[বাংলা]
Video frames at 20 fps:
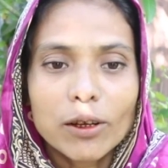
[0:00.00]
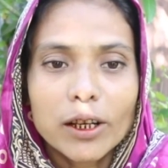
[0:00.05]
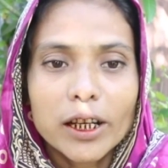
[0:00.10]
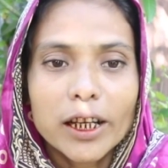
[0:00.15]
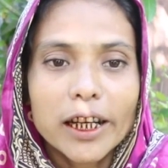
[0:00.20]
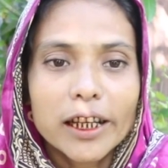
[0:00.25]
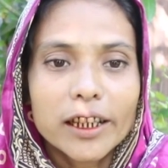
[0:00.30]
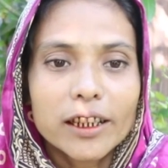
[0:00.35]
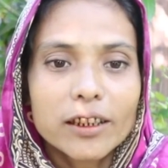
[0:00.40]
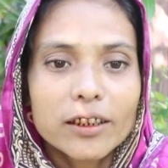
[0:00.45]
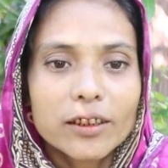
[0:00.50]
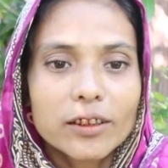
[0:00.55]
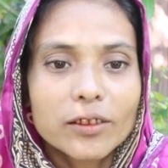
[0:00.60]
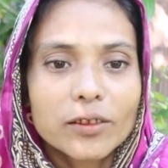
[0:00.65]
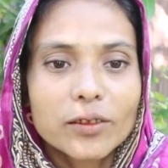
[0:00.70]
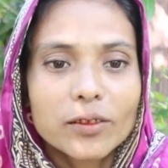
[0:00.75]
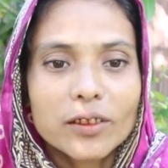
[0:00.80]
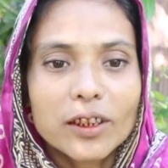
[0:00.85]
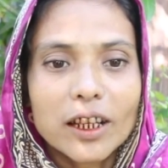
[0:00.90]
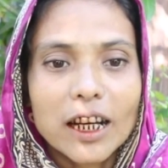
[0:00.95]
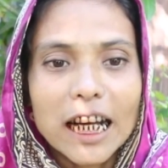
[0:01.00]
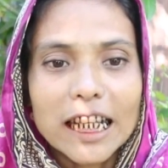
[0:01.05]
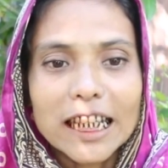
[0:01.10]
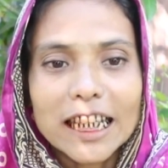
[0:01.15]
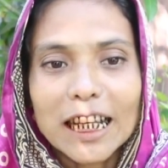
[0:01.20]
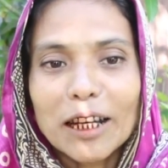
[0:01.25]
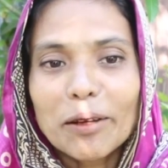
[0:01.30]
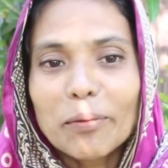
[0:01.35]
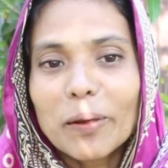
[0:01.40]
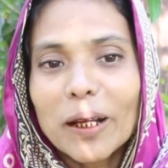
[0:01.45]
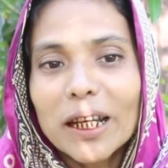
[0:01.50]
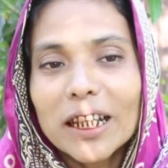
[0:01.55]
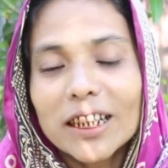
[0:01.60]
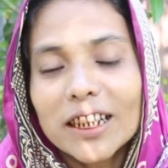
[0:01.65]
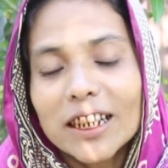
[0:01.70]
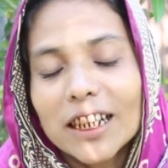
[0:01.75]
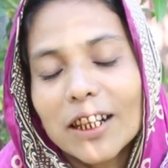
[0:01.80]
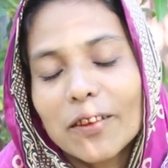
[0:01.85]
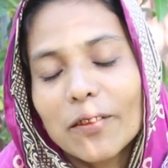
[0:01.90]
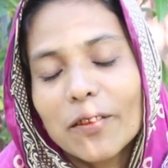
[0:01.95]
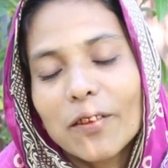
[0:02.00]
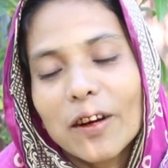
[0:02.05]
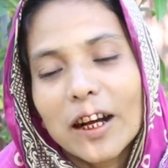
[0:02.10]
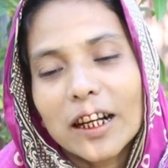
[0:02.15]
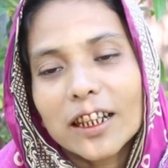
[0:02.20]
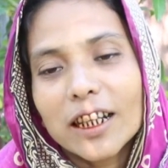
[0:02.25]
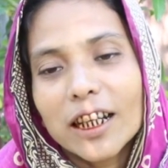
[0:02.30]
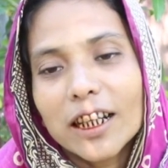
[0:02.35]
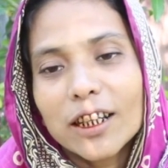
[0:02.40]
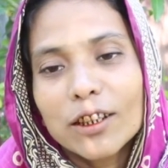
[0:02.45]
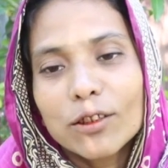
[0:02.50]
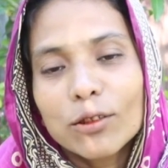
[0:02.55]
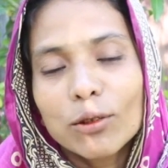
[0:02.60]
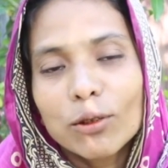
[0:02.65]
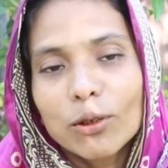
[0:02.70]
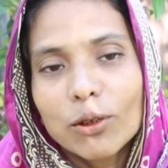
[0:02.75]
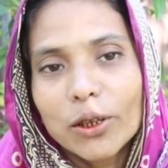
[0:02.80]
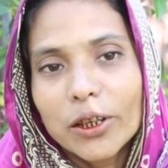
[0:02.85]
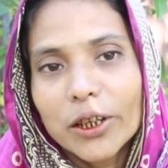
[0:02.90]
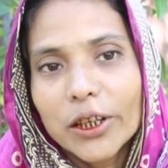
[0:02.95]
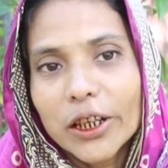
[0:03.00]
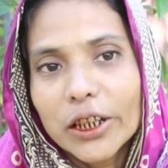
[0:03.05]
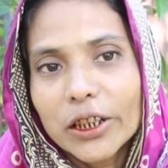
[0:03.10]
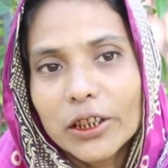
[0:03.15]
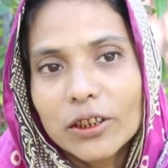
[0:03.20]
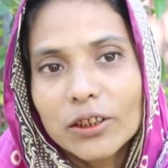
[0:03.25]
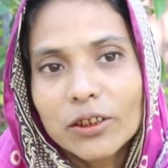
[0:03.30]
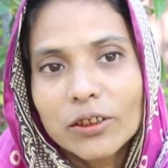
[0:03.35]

করি নাই কাজ কাম নাই ফাঁকটা কিছুই করি নাই